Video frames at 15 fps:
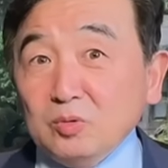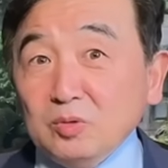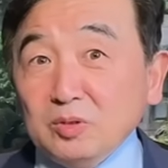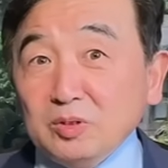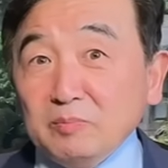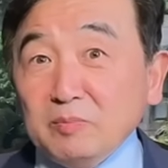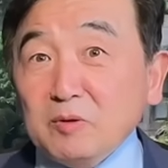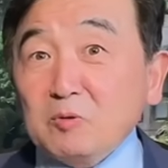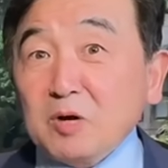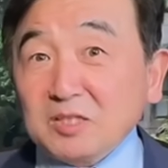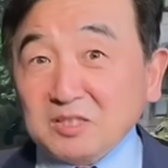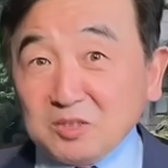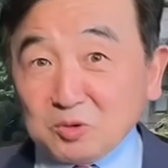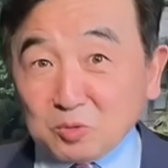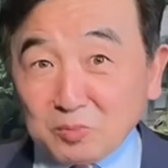你甭管
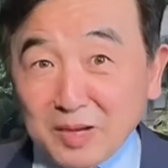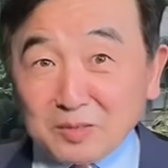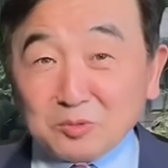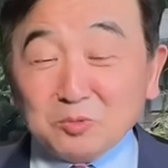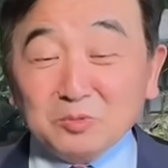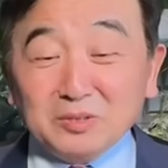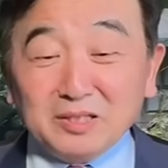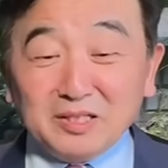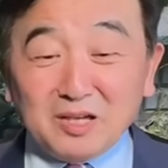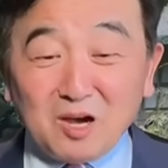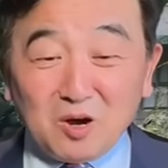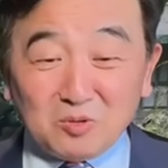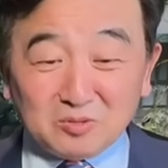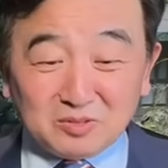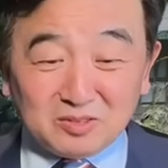是出卖土地也
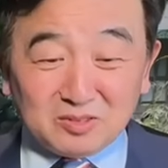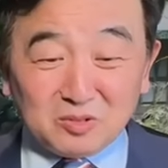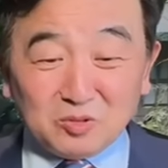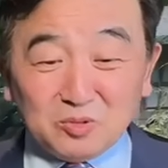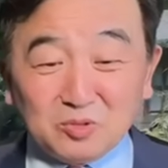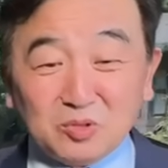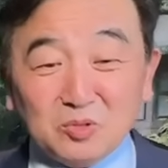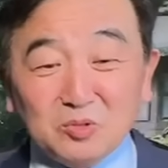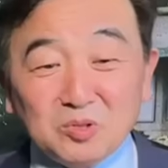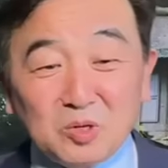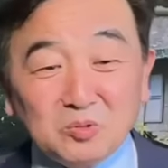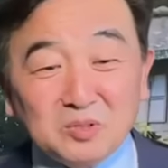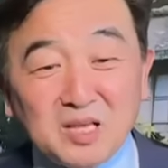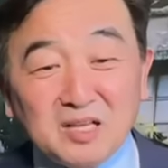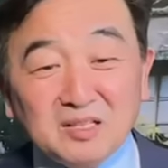好，去去
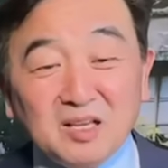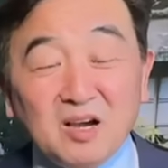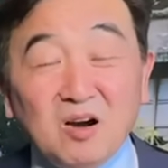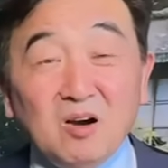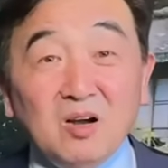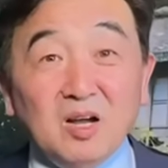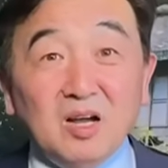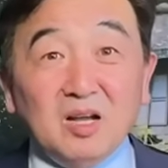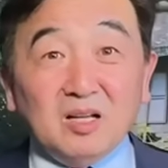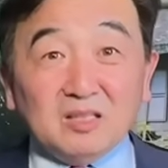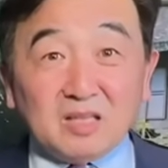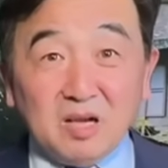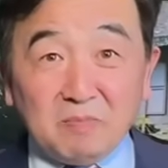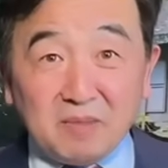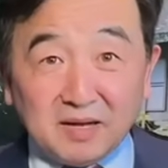投降也好，
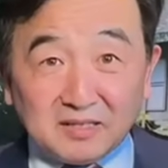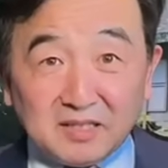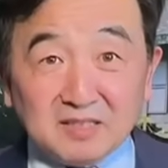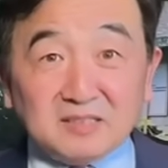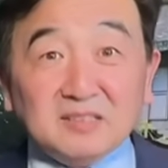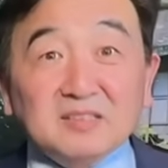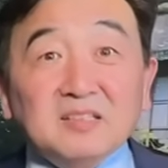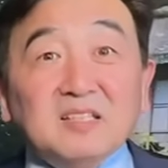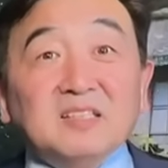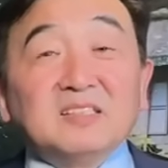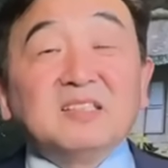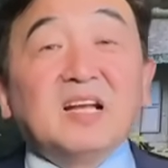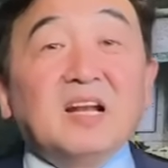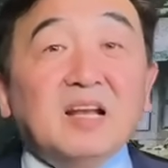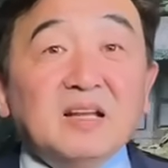他要把战争停
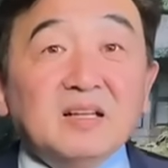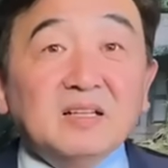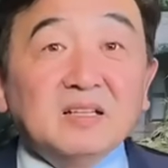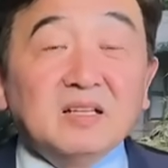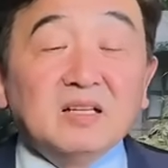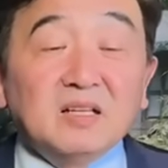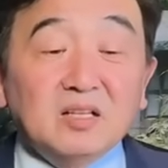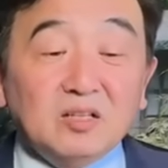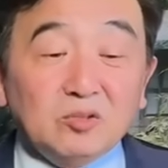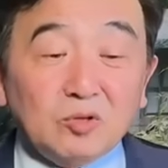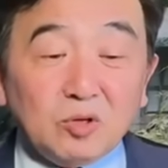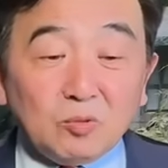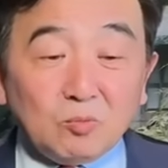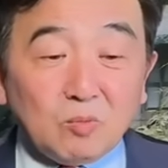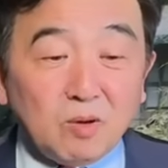下来。所
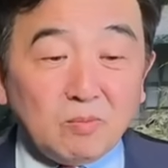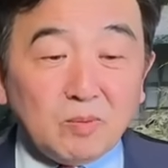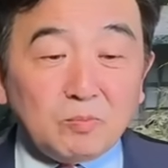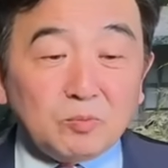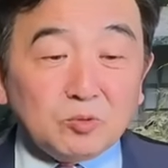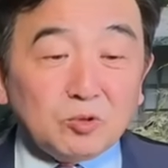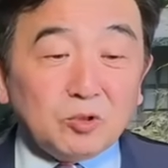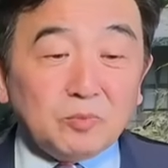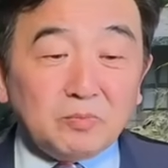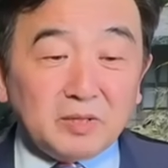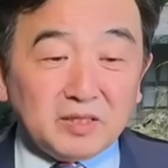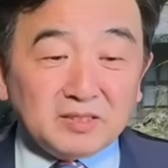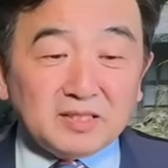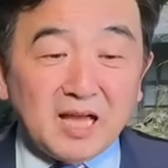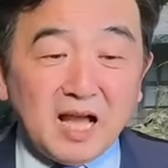以我们不去
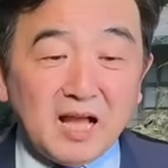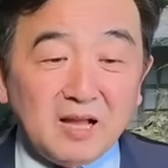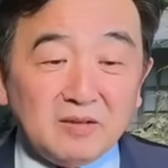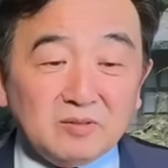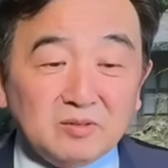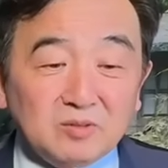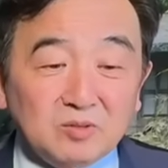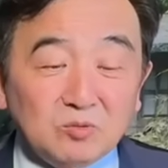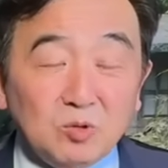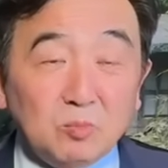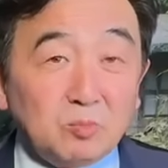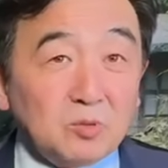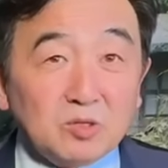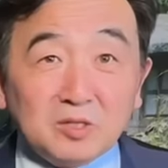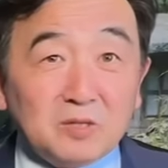评价，我
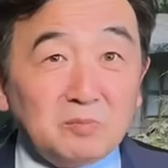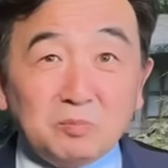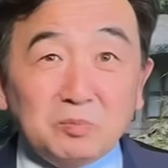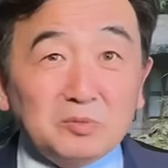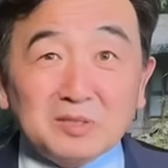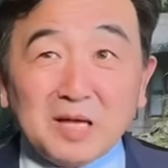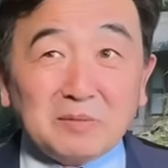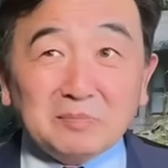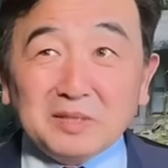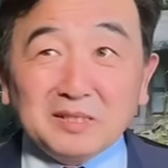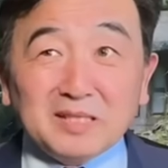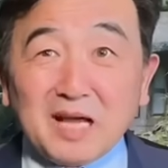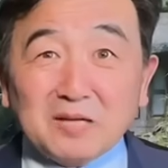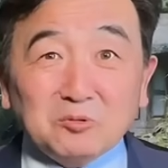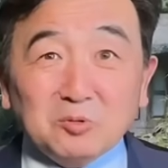个人不想评
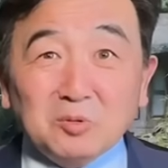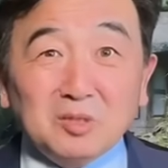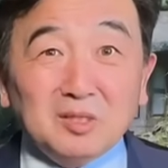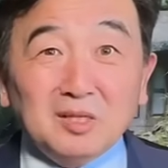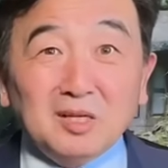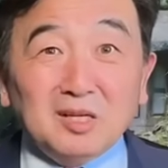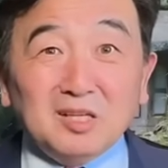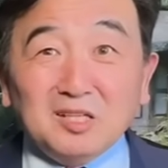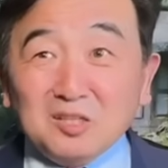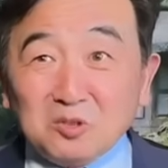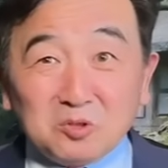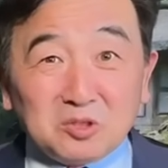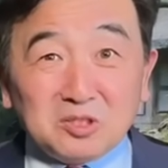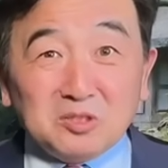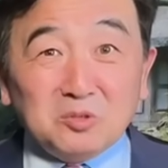价说俄
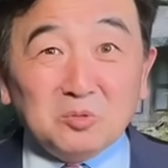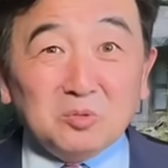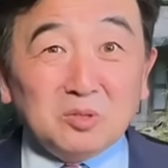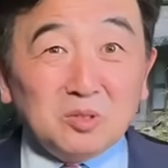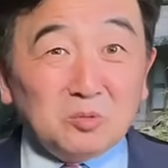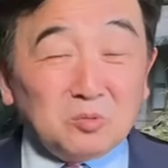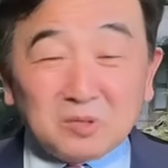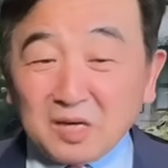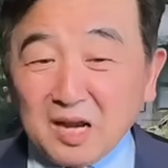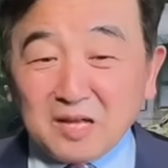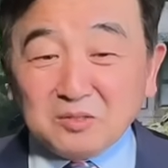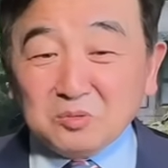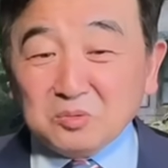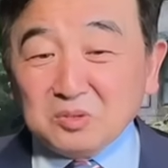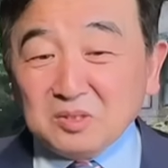罗斯如何，乌克兰
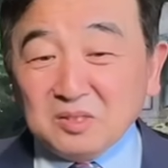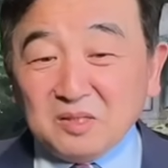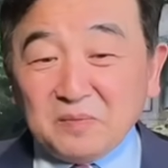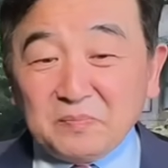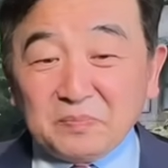如何。